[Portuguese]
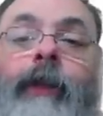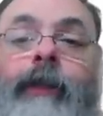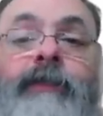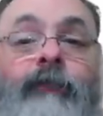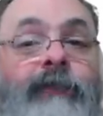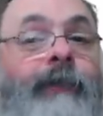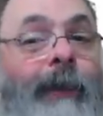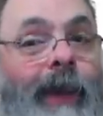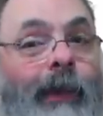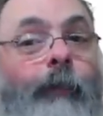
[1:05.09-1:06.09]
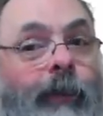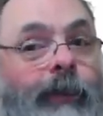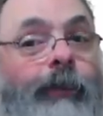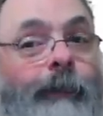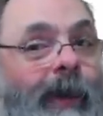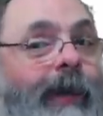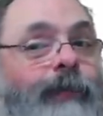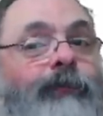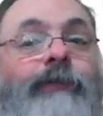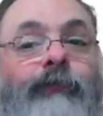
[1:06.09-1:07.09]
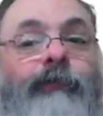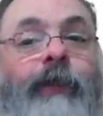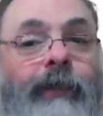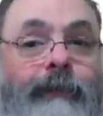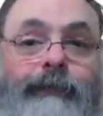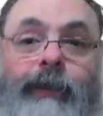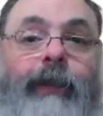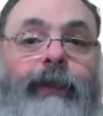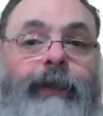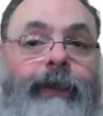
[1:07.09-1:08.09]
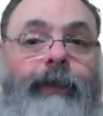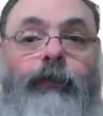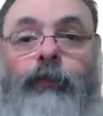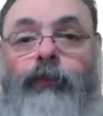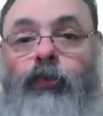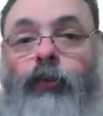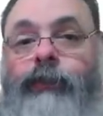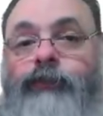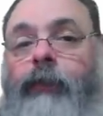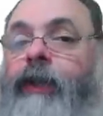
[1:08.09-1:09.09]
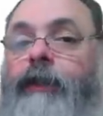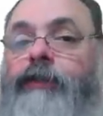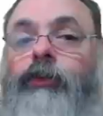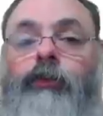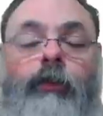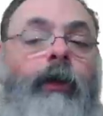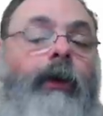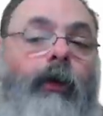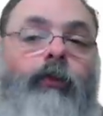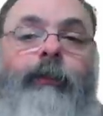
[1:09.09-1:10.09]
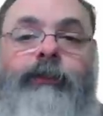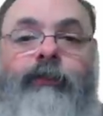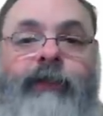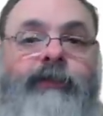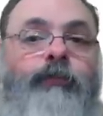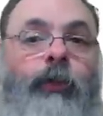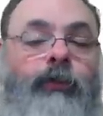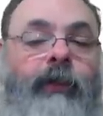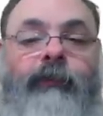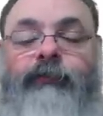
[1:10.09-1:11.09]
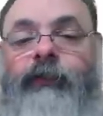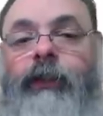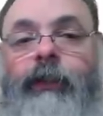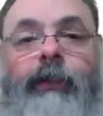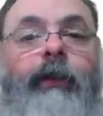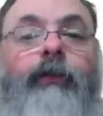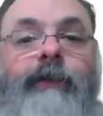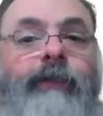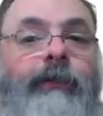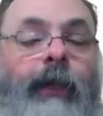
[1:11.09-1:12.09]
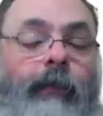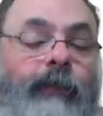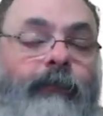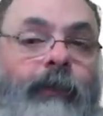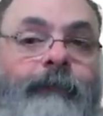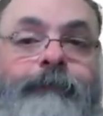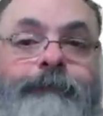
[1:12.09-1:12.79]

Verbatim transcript: E se você pagar um pouquinho mais, você vê uh, o nu explícito, algumas vezes pornografia e coisa e tal, enfim.